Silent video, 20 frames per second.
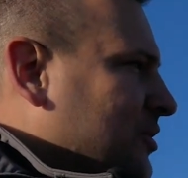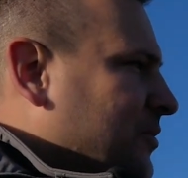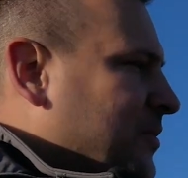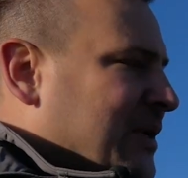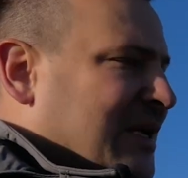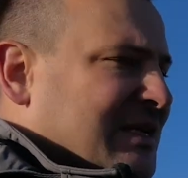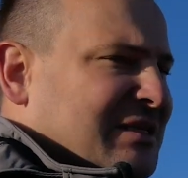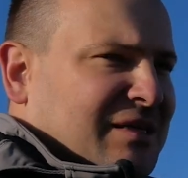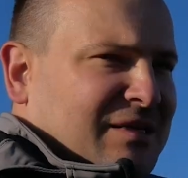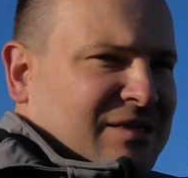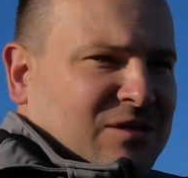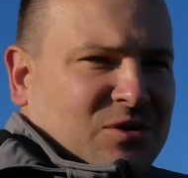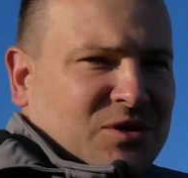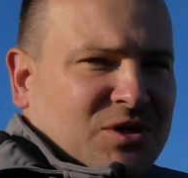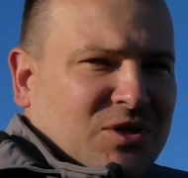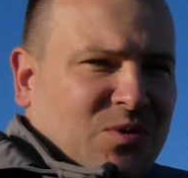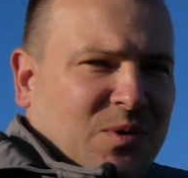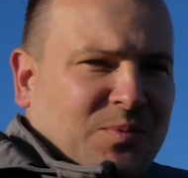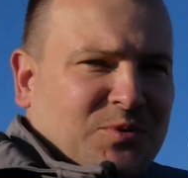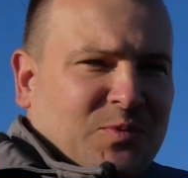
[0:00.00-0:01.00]
Żeby nas nie
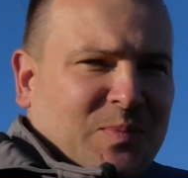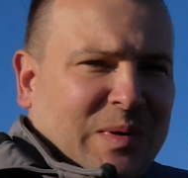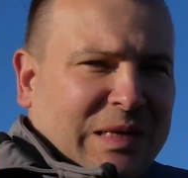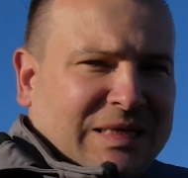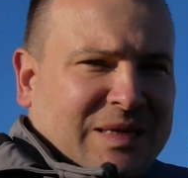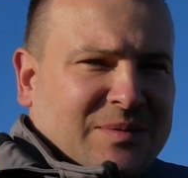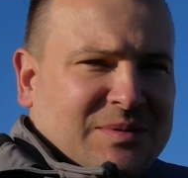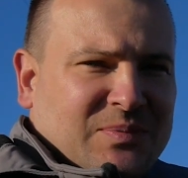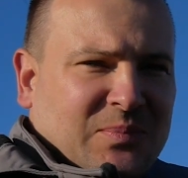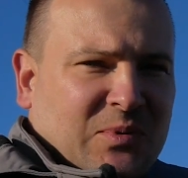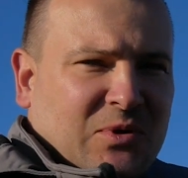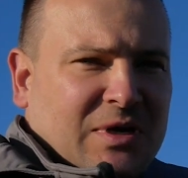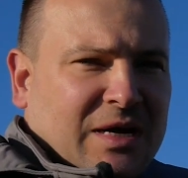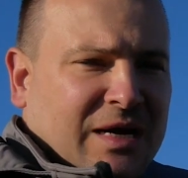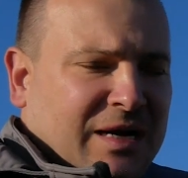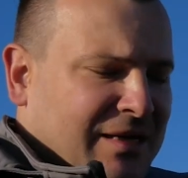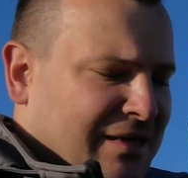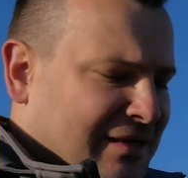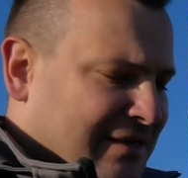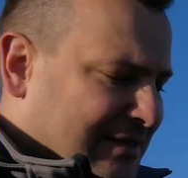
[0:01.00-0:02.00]
zgoniło przypadkiem z
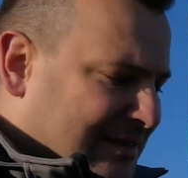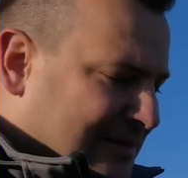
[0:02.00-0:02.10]
pola.